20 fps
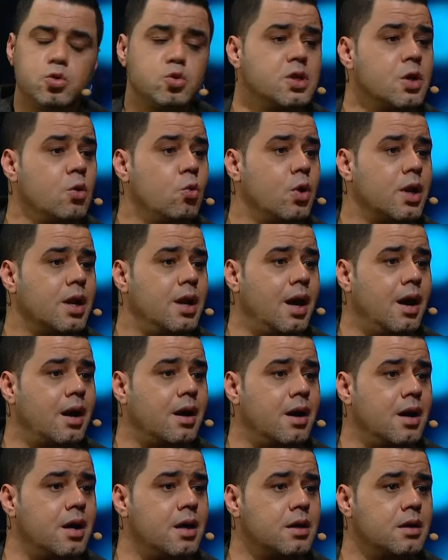تزور
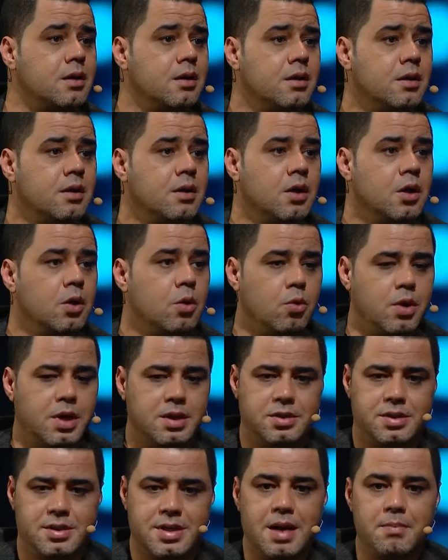الحقائق
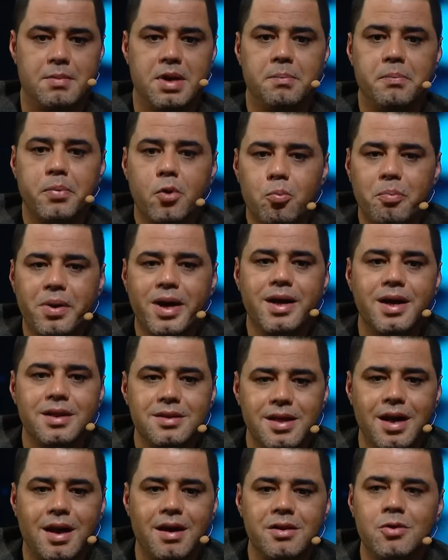وان تعمل
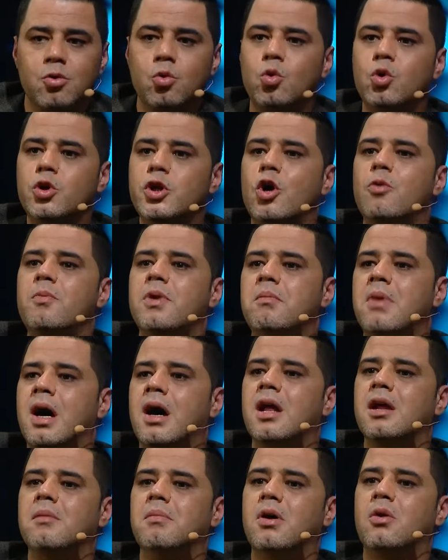بروباغندا انه اليوم
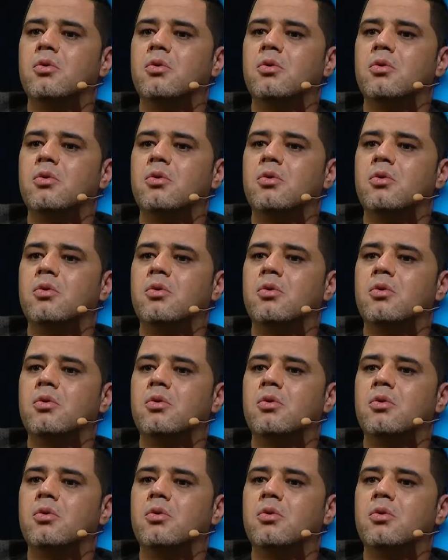المغاربه